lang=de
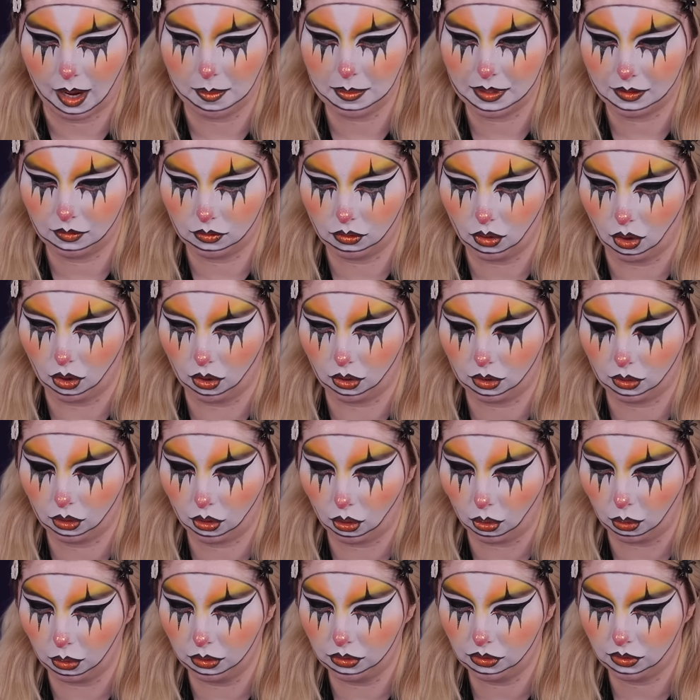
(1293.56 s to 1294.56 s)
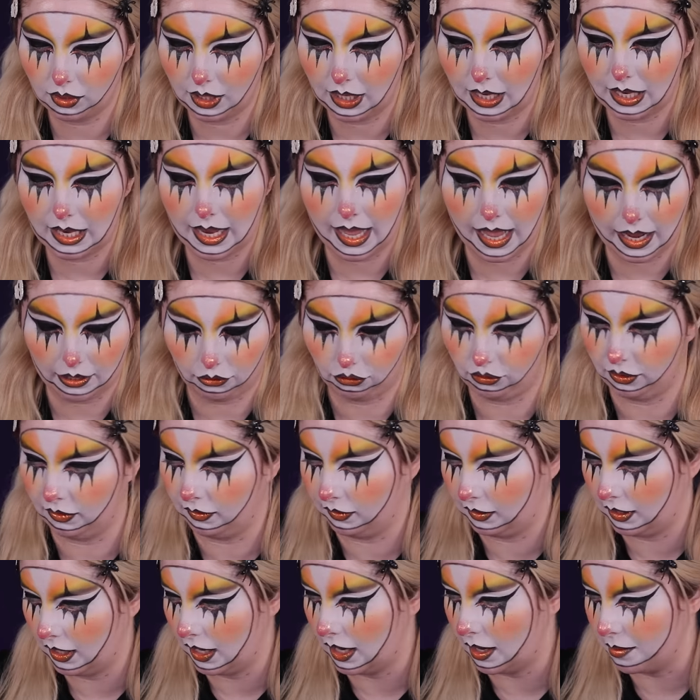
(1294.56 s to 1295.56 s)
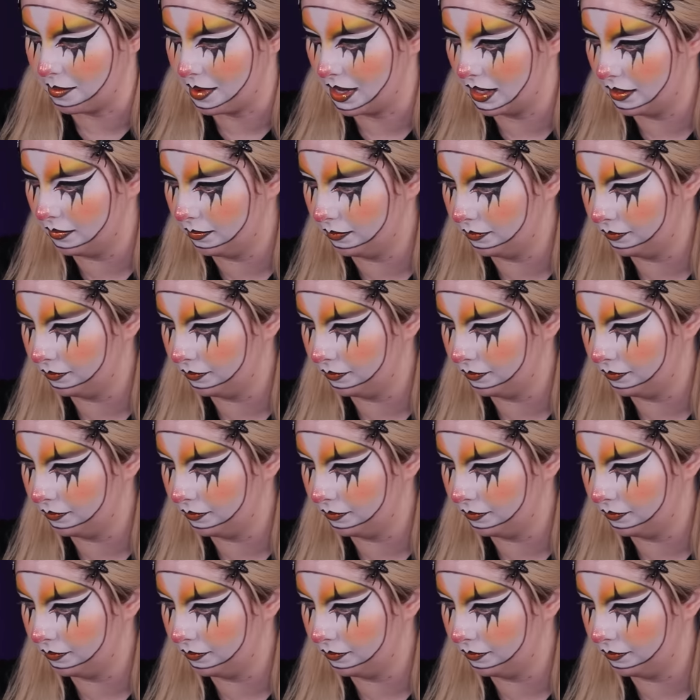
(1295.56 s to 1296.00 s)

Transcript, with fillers: kam jetzt noch? Große Lashes kamen.